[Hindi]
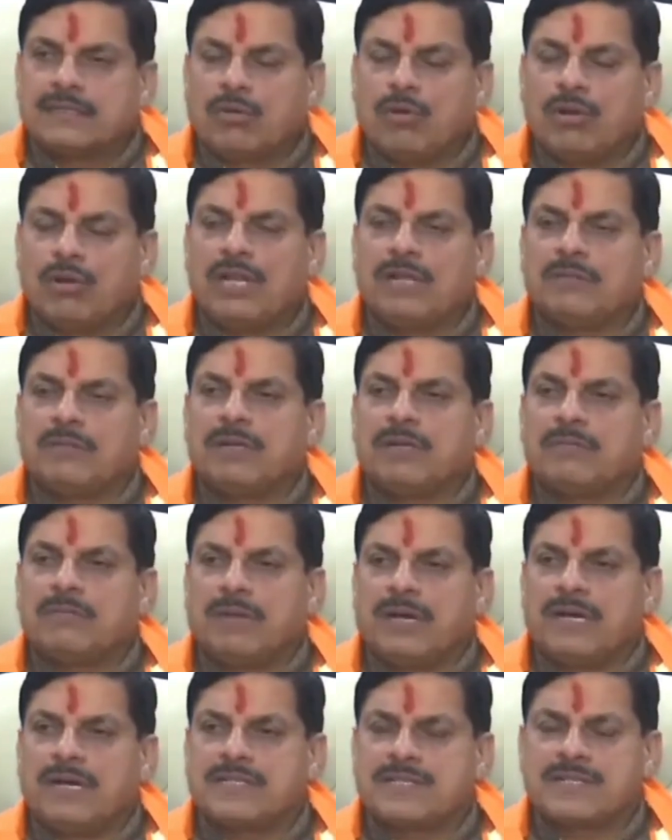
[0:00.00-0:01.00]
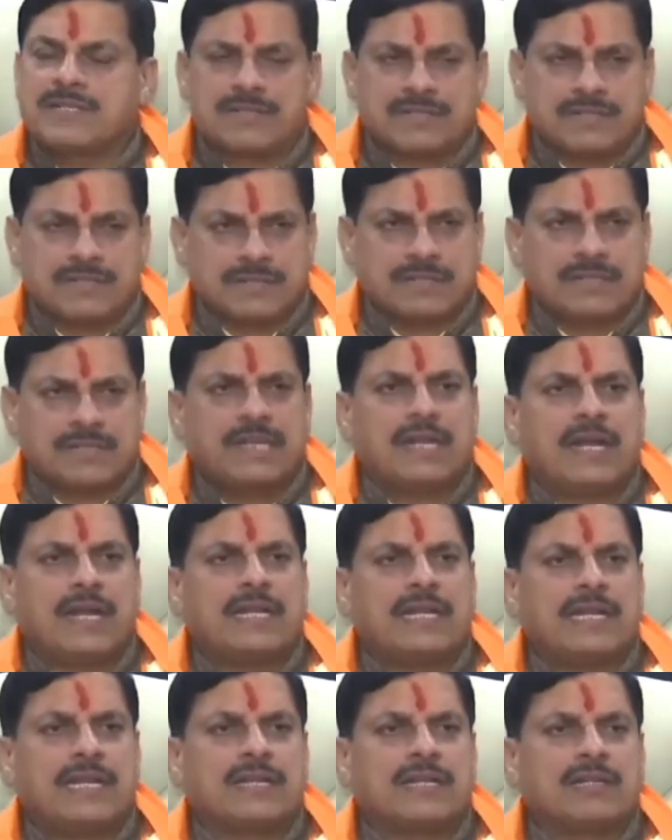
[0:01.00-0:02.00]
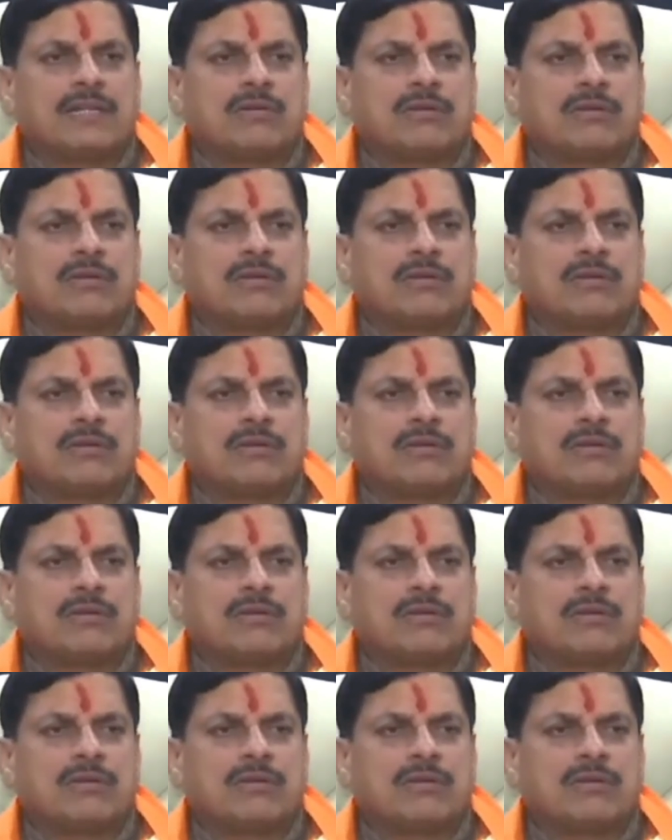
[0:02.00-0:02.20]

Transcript: खुले में मांस या अंडे की